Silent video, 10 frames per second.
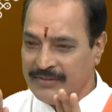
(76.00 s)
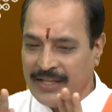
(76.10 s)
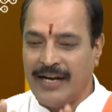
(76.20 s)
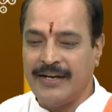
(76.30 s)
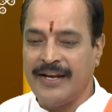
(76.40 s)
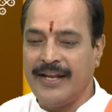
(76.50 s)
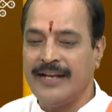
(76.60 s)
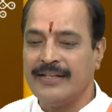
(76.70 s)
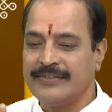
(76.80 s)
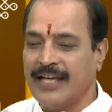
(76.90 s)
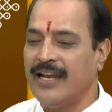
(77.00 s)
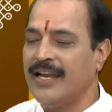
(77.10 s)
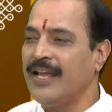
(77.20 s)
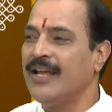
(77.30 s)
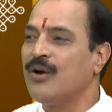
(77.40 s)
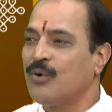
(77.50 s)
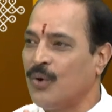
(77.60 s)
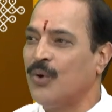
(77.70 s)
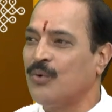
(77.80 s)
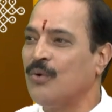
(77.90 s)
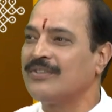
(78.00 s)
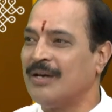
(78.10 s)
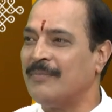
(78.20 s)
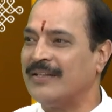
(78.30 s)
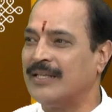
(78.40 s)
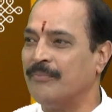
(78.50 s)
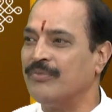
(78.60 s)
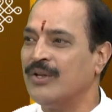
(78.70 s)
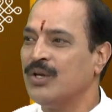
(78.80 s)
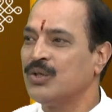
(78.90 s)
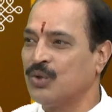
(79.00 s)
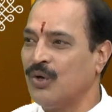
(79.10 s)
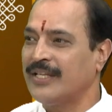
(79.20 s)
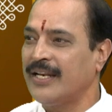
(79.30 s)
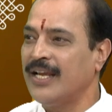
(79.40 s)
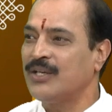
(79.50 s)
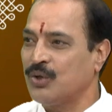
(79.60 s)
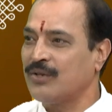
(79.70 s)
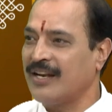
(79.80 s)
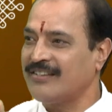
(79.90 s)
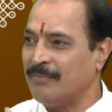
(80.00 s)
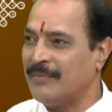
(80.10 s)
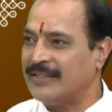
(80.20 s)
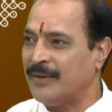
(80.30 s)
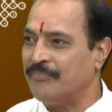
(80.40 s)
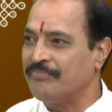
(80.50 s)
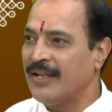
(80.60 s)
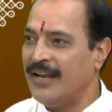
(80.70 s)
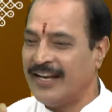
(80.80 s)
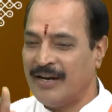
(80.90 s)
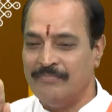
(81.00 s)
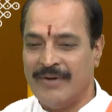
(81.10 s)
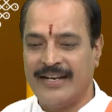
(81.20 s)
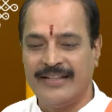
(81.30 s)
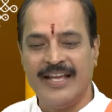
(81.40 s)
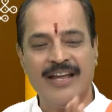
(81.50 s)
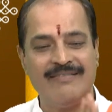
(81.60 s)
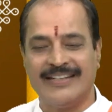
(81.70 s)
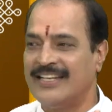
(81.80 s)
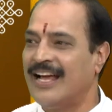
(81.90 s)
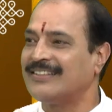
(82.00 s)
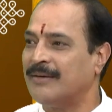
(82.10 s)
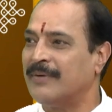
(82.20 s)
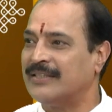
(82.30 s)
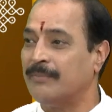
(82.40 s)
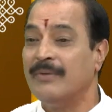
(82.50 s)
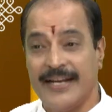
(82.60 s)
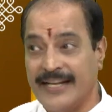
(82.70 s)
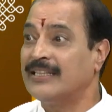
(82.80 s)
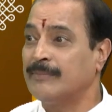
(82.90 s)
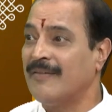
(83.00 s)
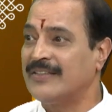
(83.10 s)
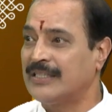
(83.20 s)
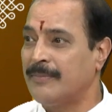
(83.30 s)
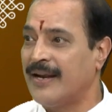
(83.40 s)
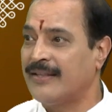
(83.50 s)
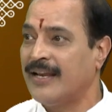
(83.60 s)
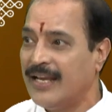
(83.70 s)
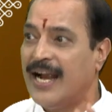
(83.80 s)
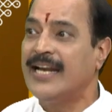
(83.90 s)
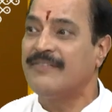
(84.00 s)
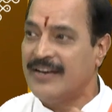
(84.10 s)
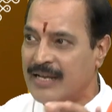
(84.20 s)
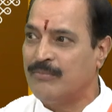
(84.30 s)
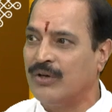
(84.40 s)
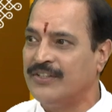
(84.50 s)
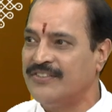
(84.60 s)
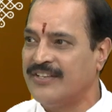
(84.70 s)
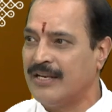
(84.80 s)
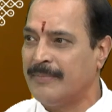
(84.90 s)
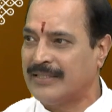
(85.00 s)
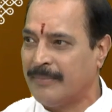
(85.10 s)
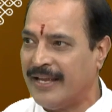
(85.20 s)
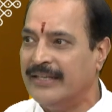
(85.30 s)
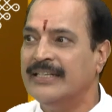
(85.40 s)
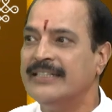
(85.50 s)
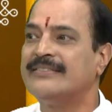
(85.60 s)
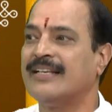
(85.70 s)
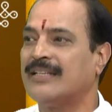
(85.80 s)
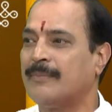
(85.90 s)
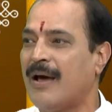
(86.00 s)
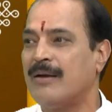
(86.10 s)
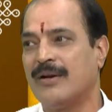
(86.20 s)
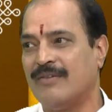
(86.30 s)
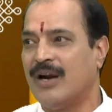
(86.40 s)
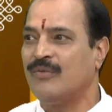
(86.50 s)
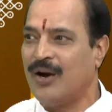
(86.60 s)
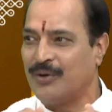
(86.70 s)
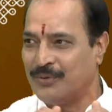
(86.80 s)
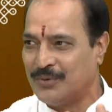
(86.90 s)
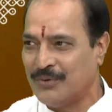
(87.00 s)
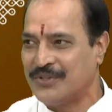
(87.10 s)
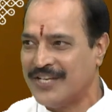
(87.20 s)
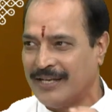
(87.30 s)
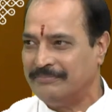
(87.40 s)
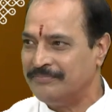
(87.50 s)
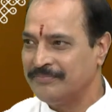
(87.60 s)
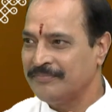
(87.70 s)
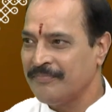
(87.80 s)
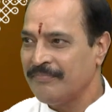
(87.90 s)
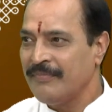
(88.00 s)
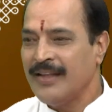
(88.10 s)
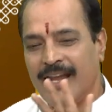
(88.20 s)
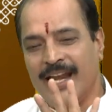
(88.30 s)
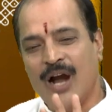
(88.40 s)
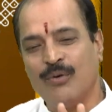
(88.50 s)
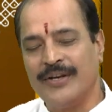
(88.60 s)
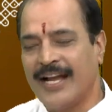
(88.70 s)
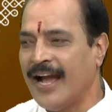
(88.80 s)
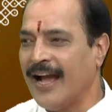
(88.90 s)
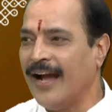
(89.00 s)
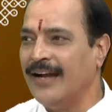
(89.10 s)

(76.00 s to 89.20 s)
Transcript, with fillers: తండ్రి తల్లి కొడుకు సంబంధం సోదరి సోదర సంబంధం లేక మరిది వదిన సంబంధం ఇంత పవిత్రమైనది ఇలాంటివన్నీ బోధించే నిమిత్తమై ఈ సందర్భాలను వాడు వాడుకుంటూ వచ్చారు ఇలా ఉండగా